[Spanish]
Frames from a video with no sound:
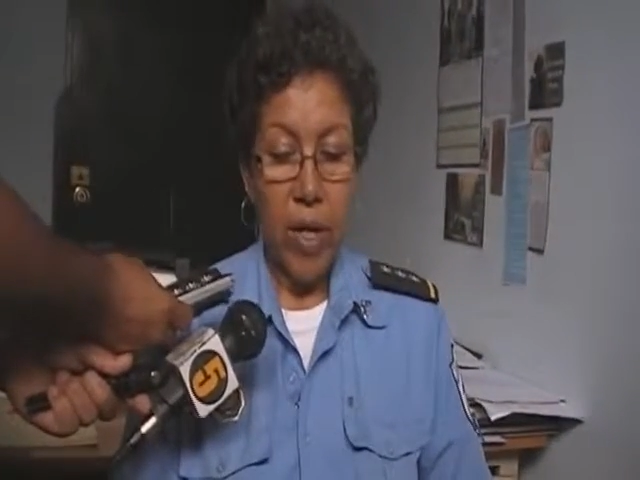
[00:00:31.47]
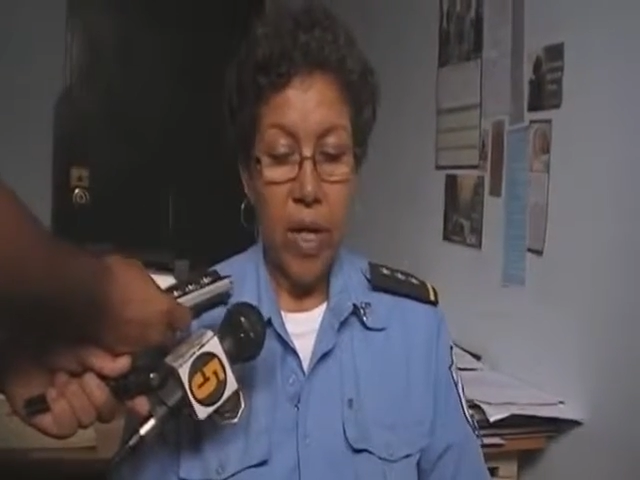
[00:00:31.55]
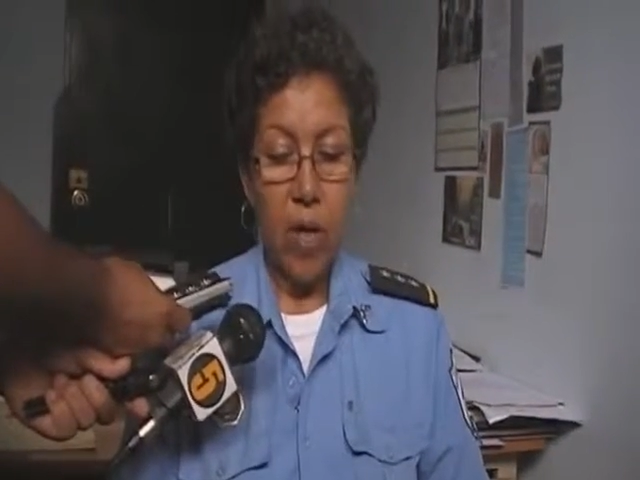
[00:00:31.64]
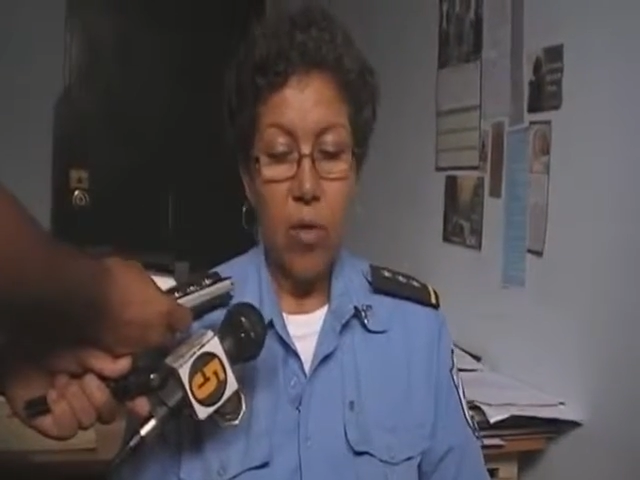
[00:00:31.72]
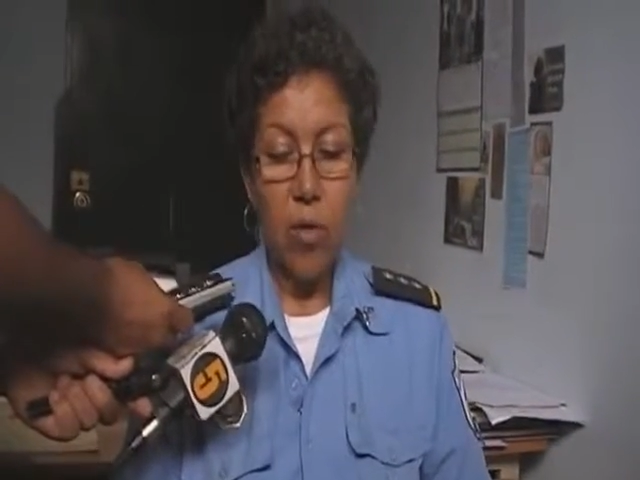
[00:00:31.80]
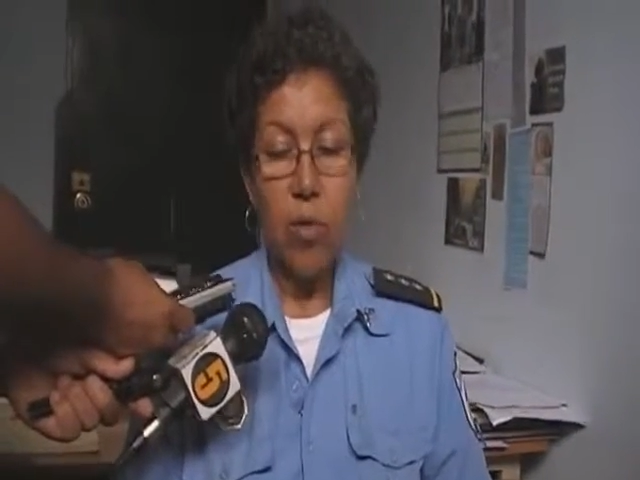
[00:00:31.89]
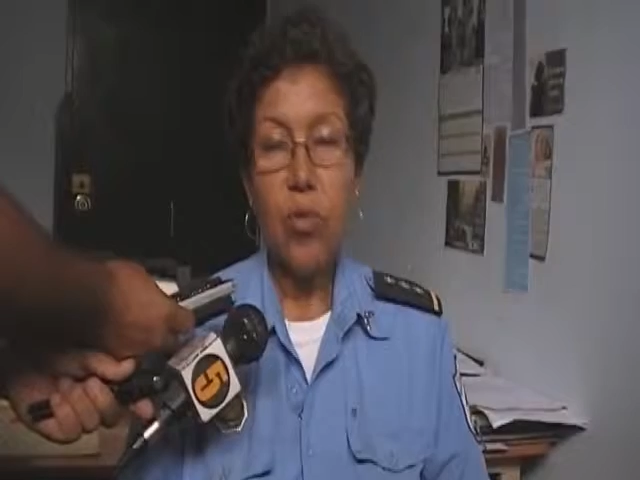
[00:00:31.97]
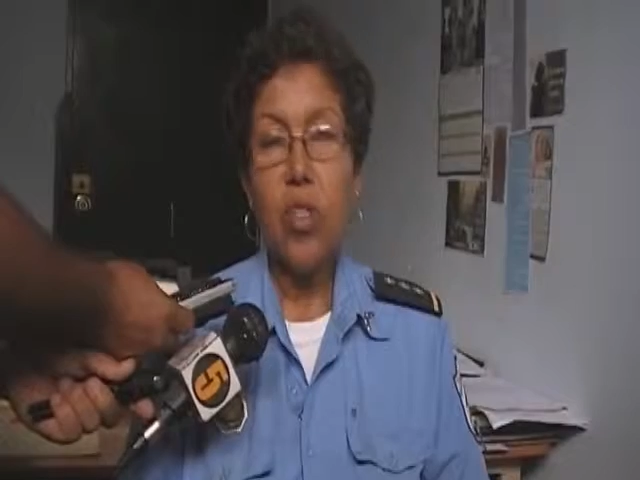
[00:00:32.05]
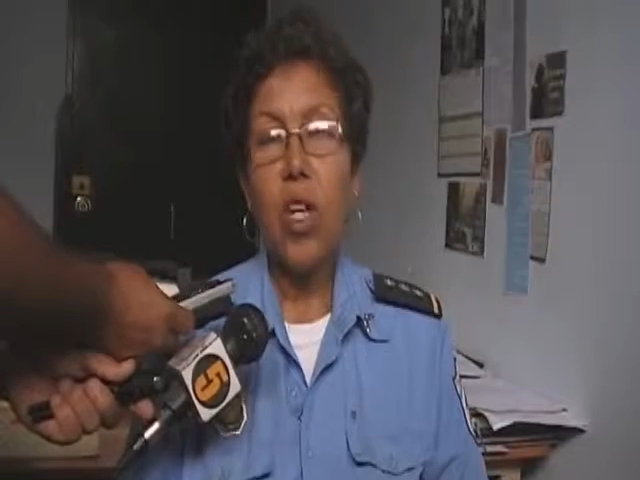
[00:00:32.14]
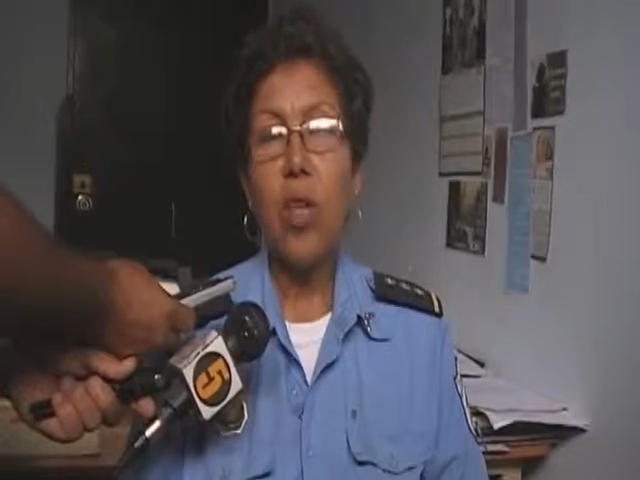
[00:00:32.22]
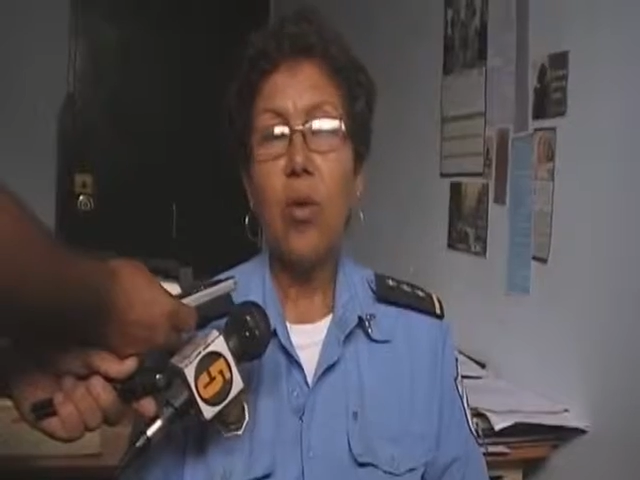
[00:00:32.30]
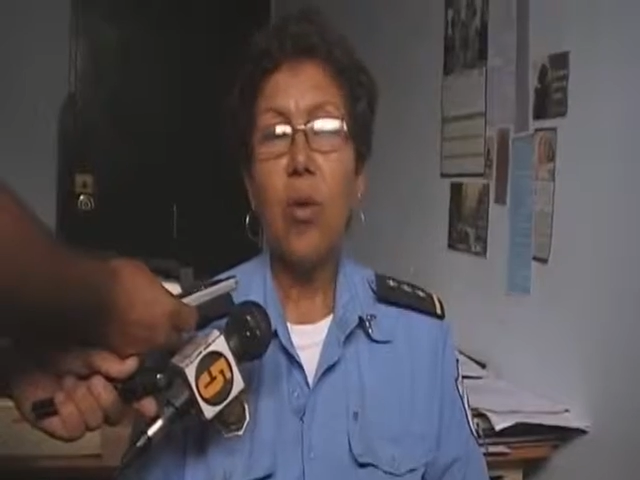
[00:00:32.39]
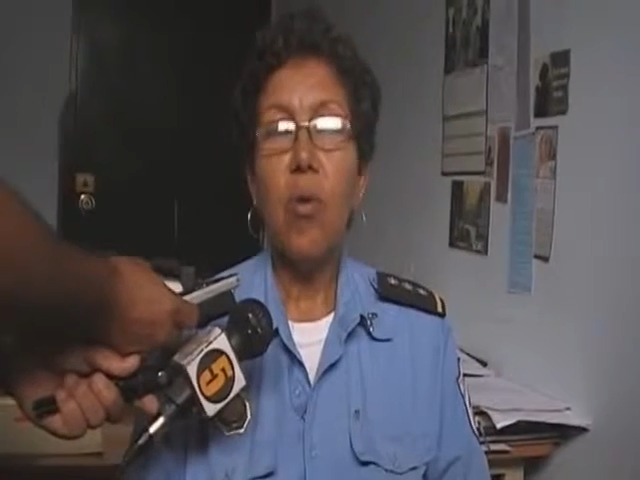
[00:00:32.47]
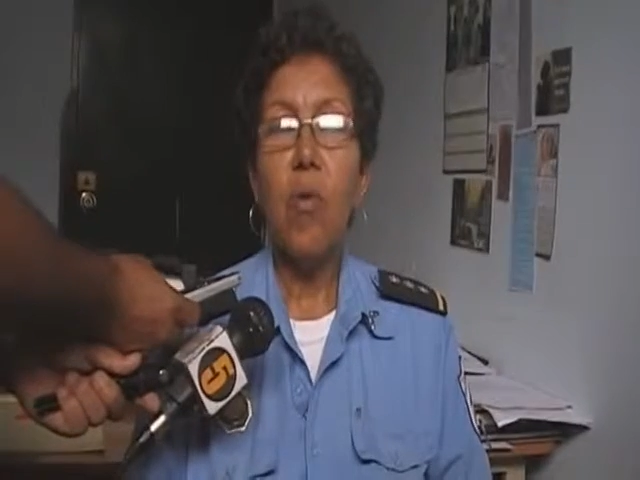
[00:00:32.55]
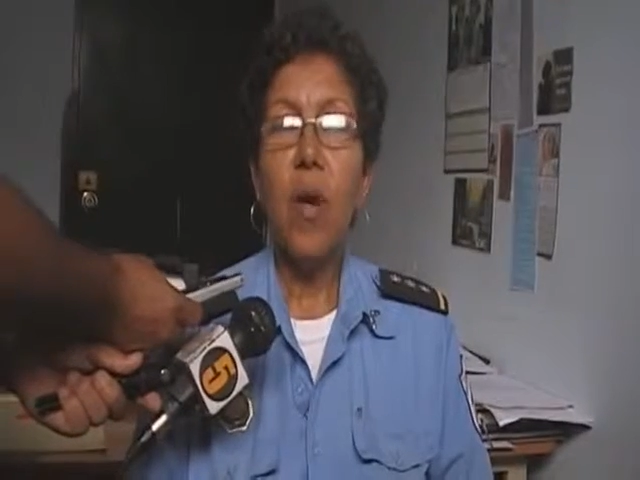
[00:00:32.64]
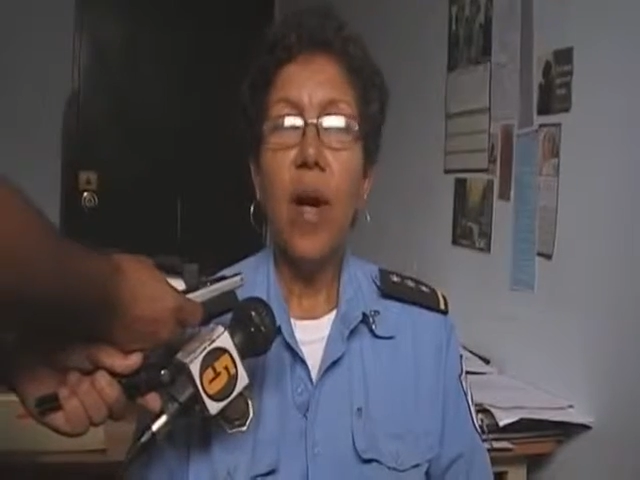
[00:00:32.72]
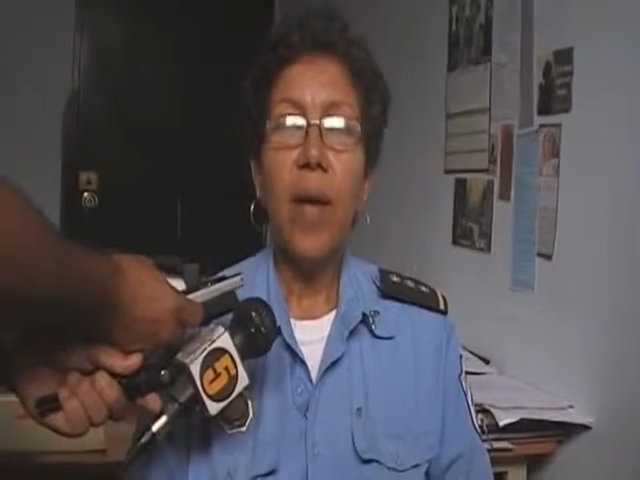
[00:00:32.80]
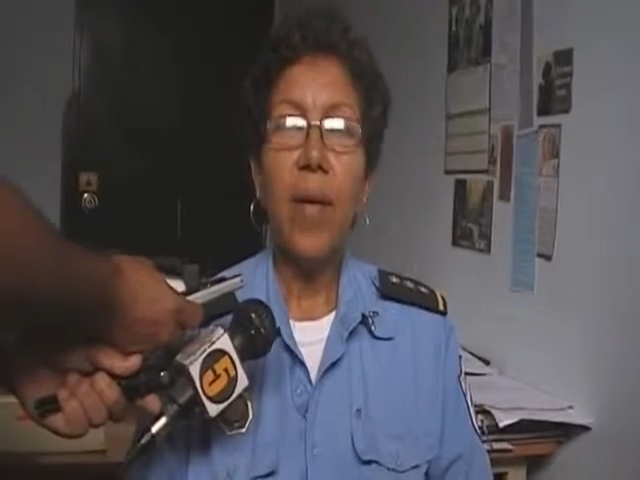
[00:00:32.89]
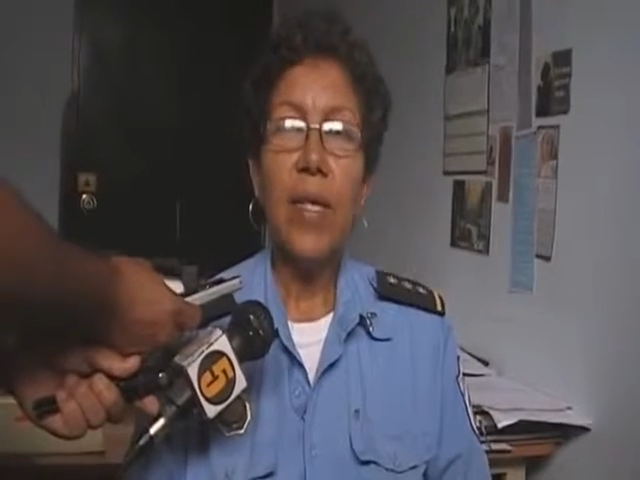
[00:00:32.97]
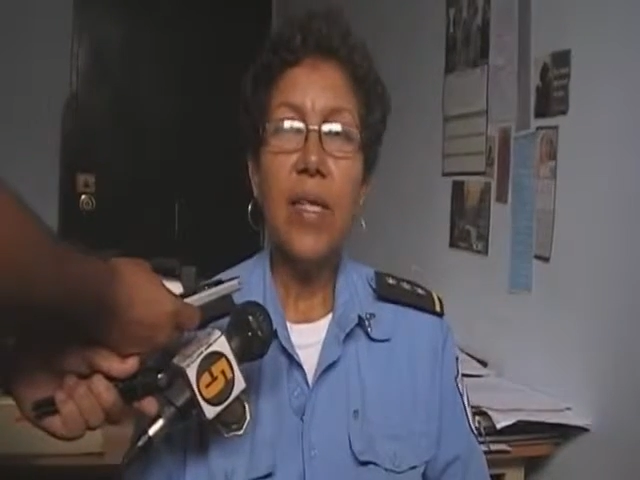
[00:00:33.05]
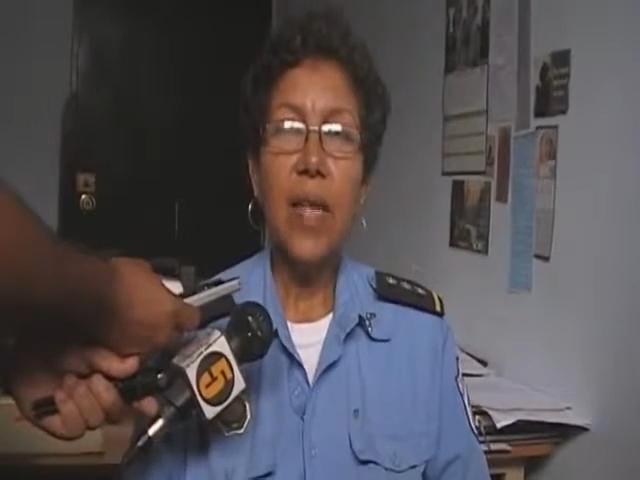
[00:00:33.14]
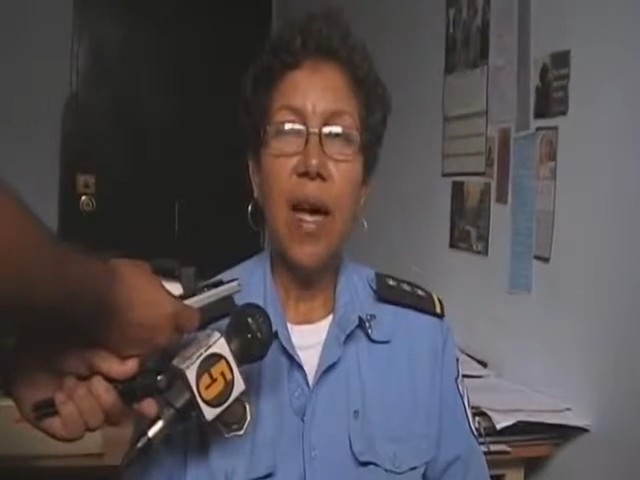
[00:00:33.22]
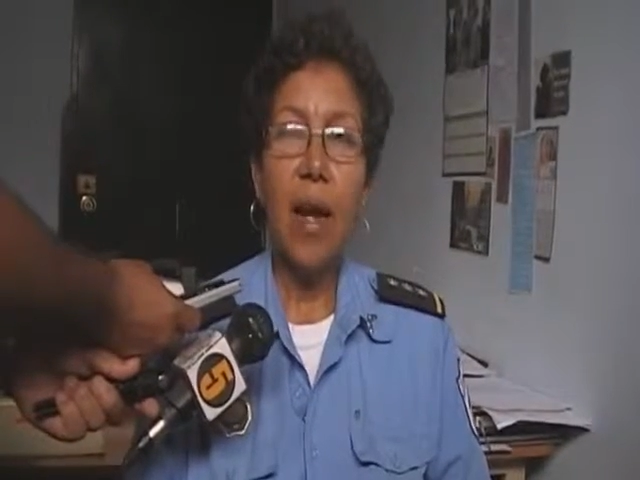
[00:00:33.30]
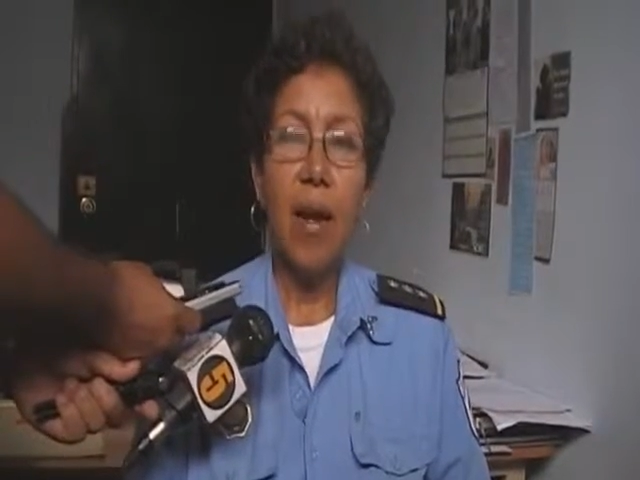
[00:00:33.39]
venía conduciendo un
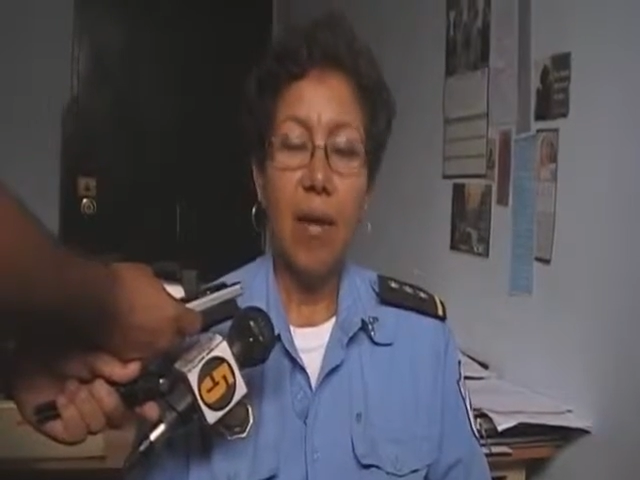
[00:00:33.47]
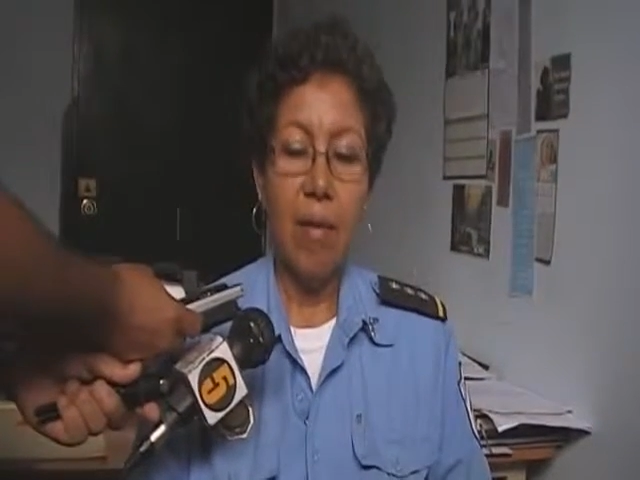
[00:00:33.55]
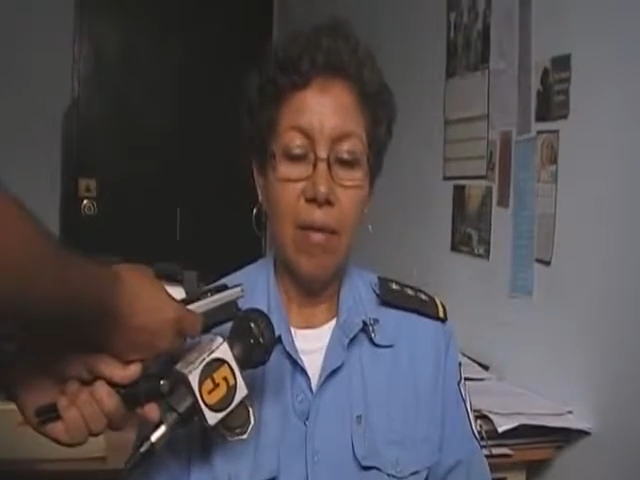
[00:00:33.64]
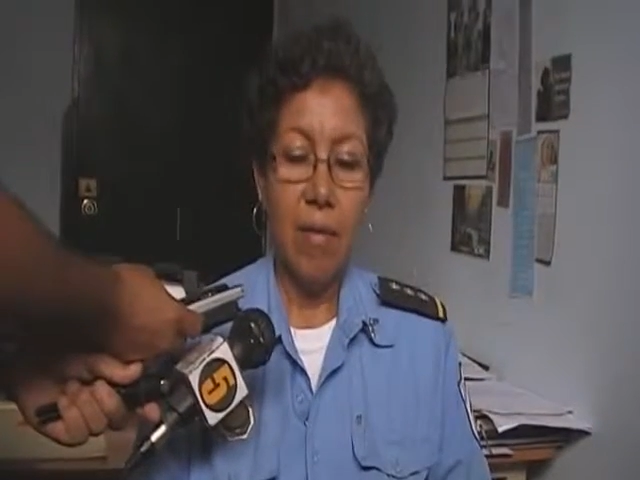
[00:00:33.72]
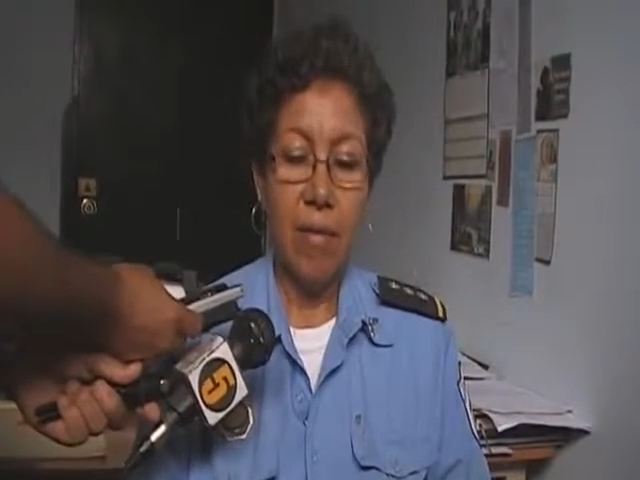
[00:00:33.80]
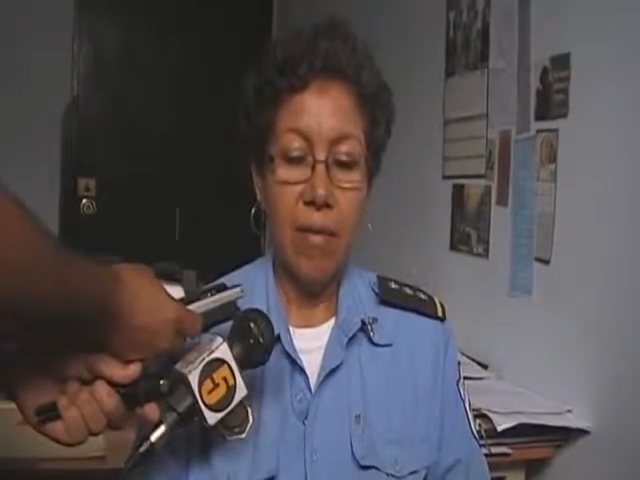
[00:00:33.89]
cabezal